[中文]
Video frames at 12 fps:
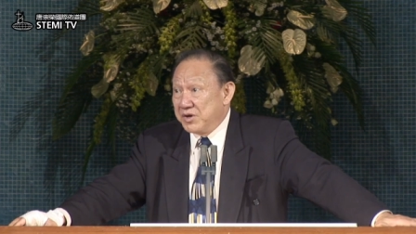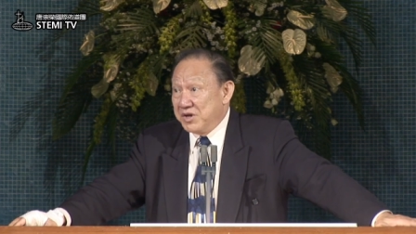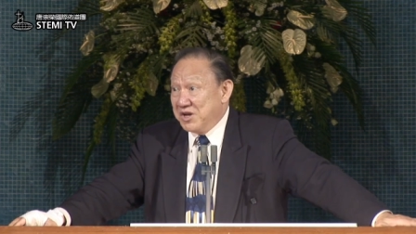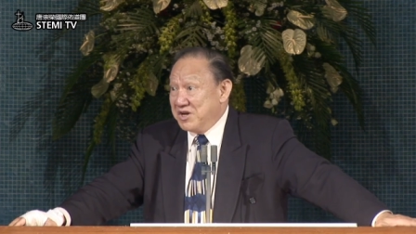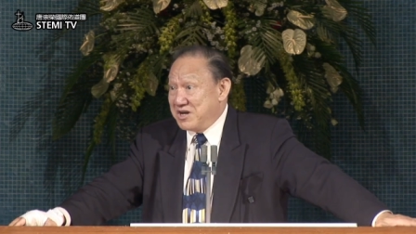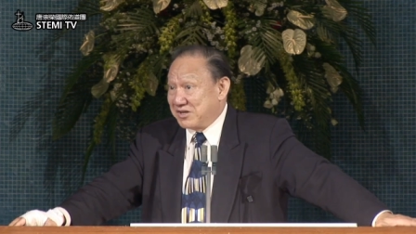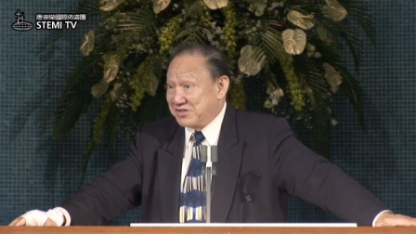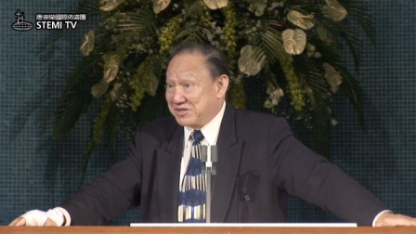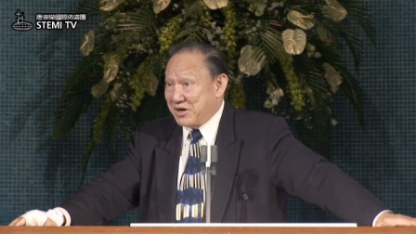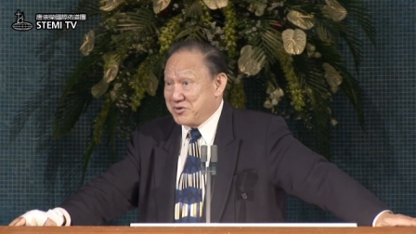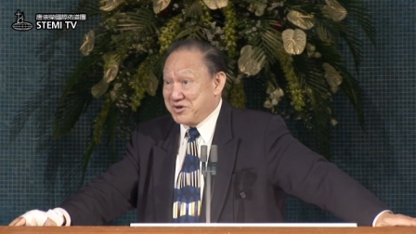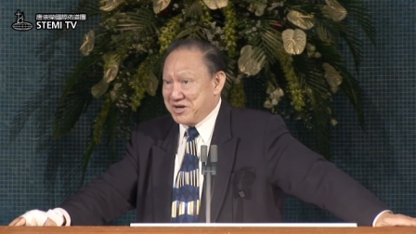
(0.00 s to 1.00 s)
一利亚是
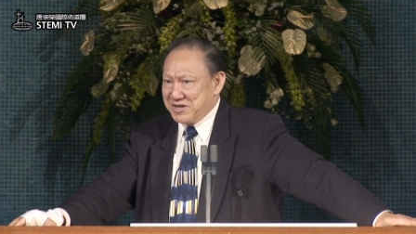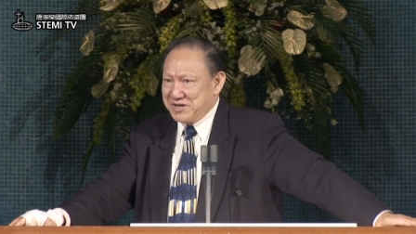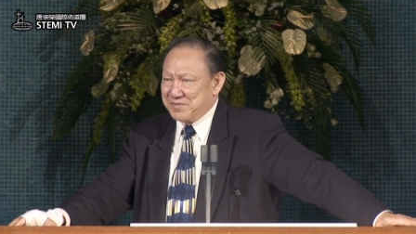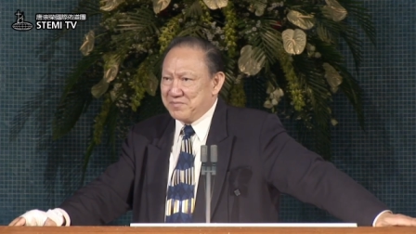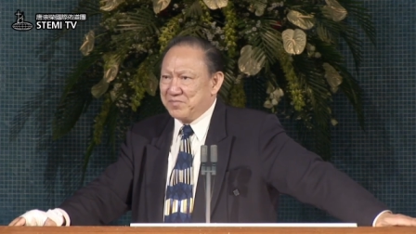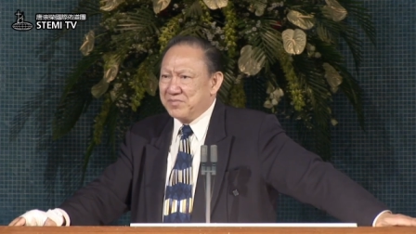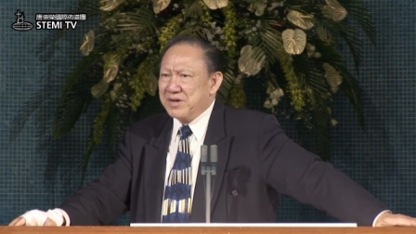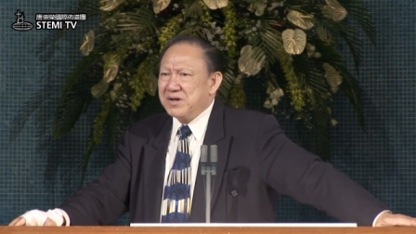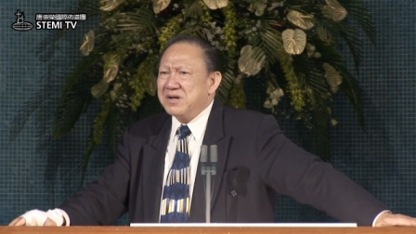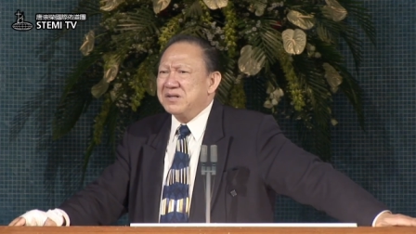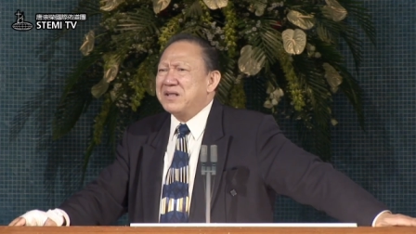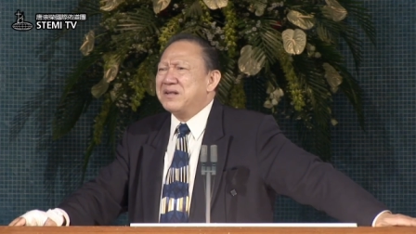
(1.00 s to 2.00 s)
大有能力的，
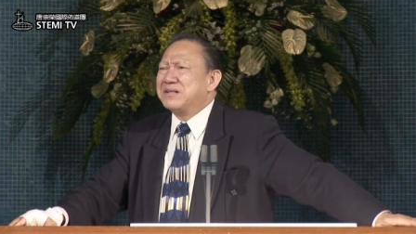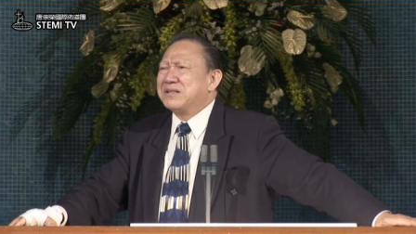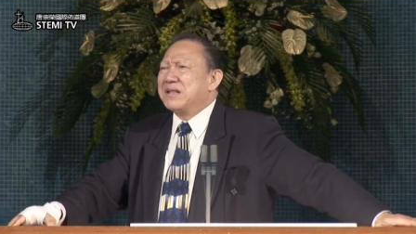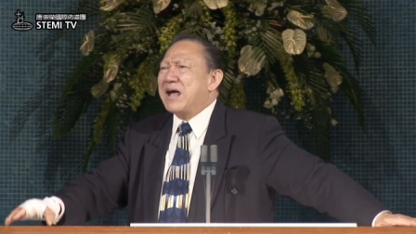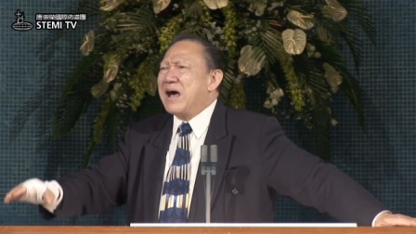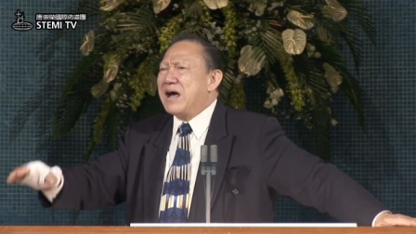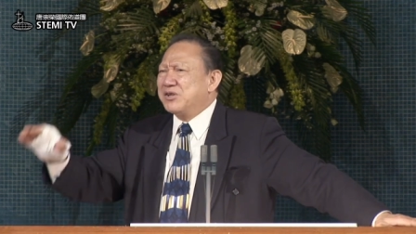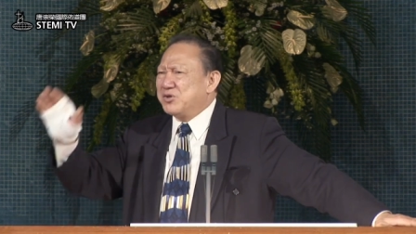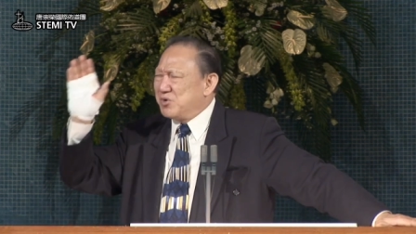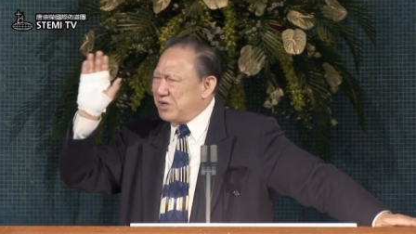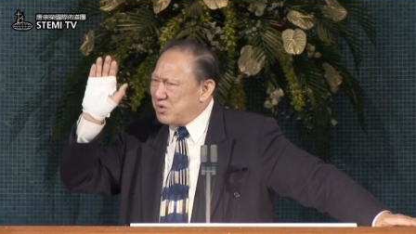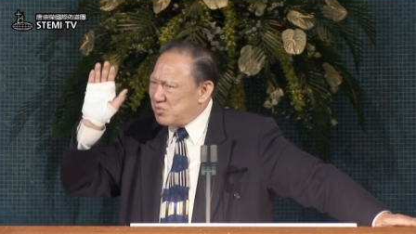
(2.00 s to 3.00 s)
但他
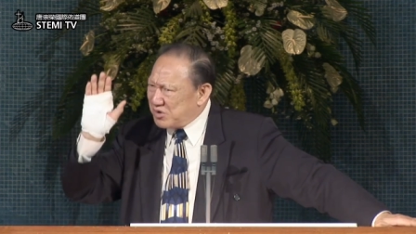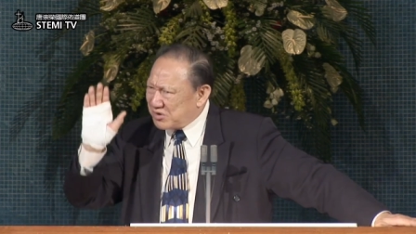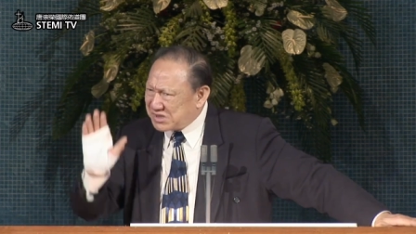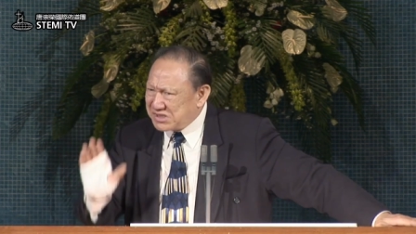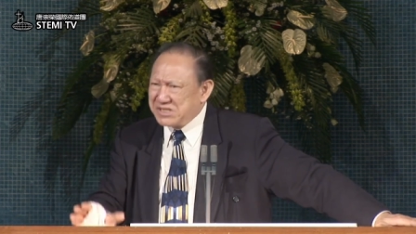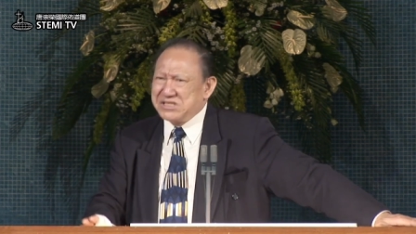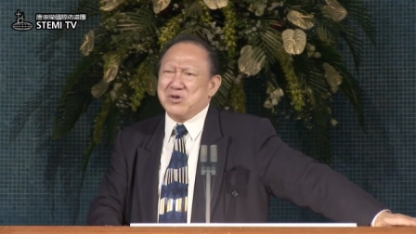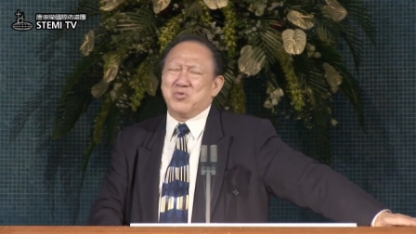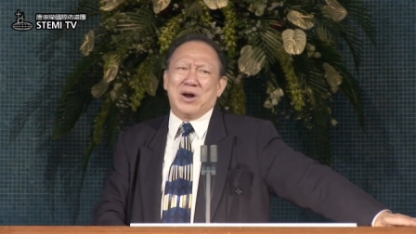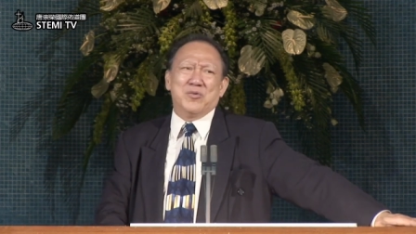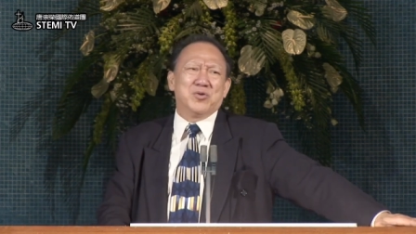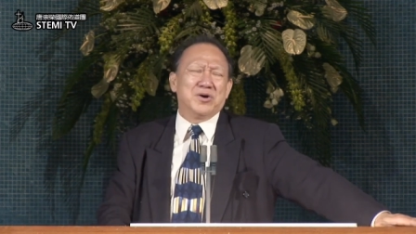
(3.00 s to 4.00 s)
就因为有这些
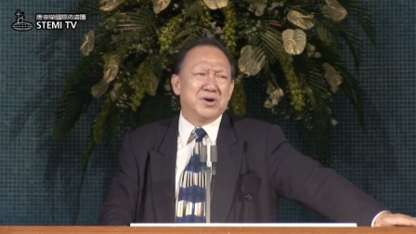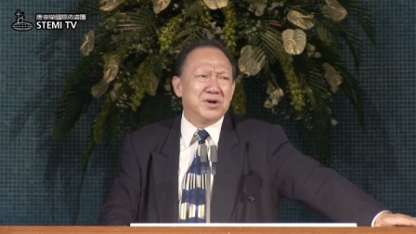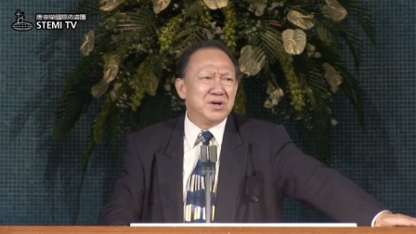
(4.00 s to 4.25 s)
软弱，